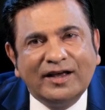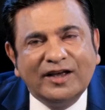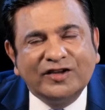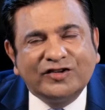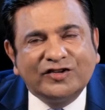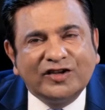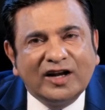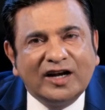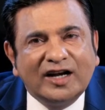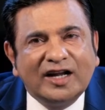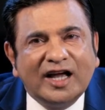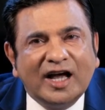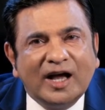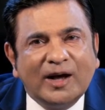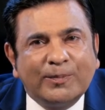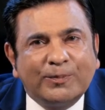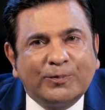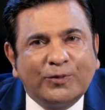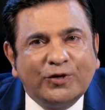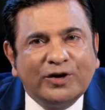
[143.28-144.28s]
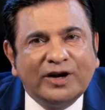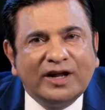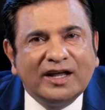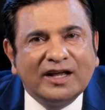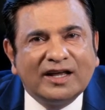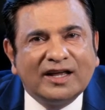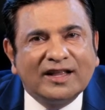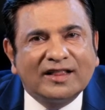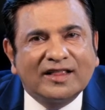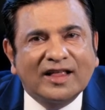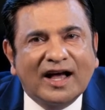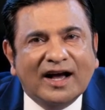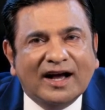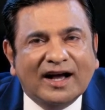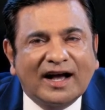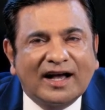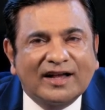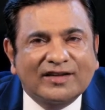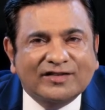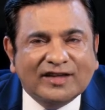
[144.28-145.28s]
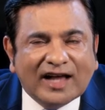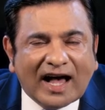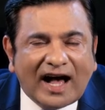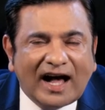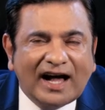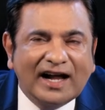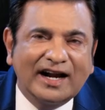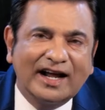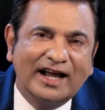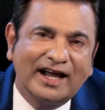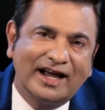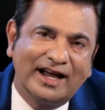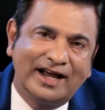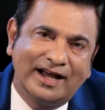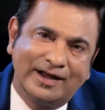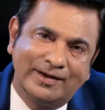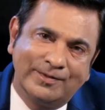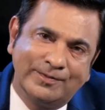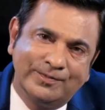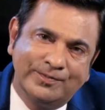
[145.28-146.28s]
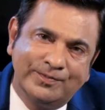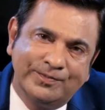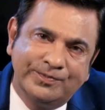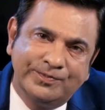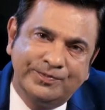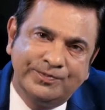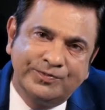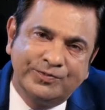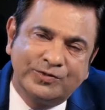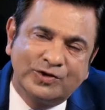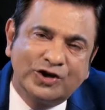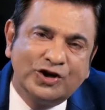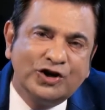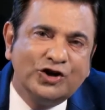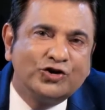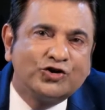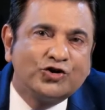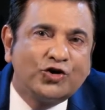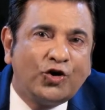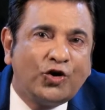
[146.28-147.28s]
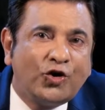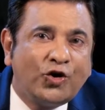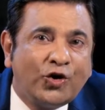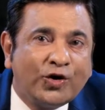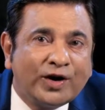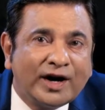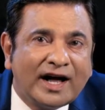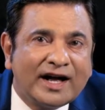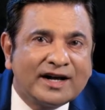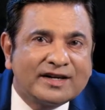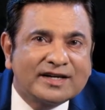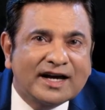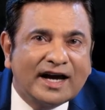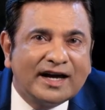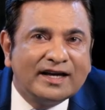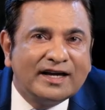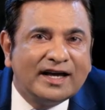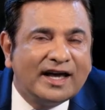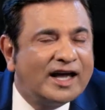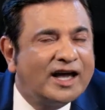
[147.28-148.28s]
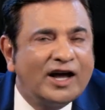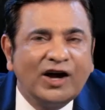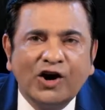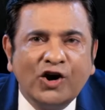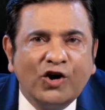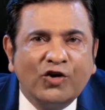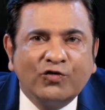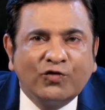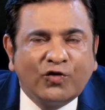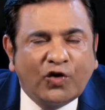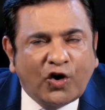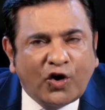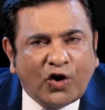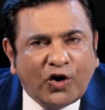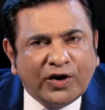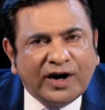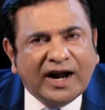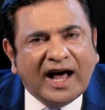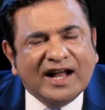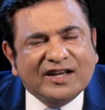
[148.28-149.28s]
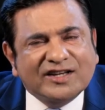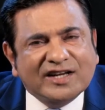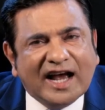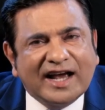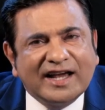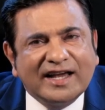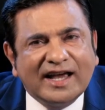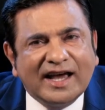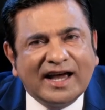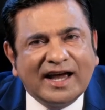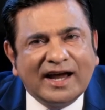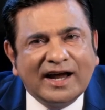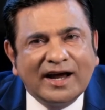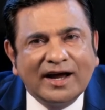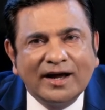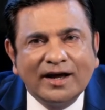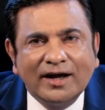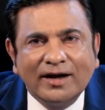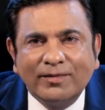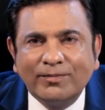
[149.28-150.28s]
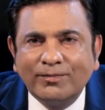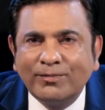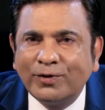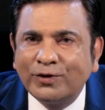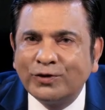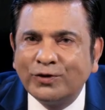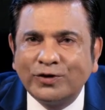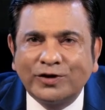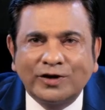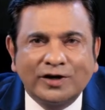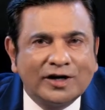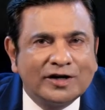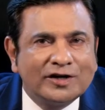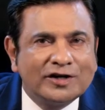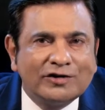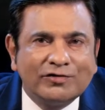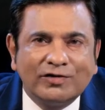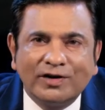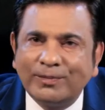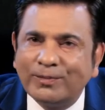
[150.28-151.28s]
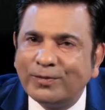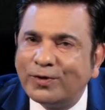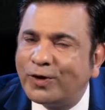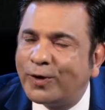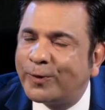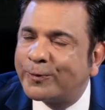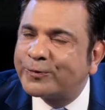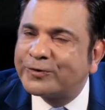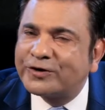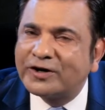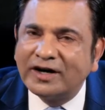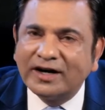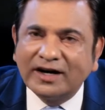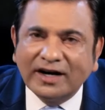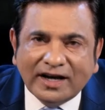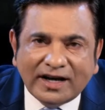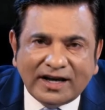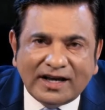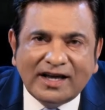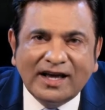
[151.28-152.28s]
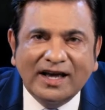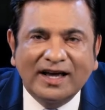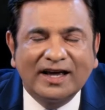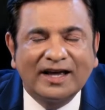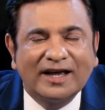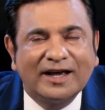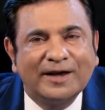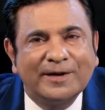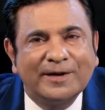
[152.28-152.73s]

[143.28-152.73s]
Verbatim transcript: इसीलिए पूरी गीता का सार है कि जो होना चाहिए वो होना चाहिए मनुष्य जीवन में ऑप्शन नहीं है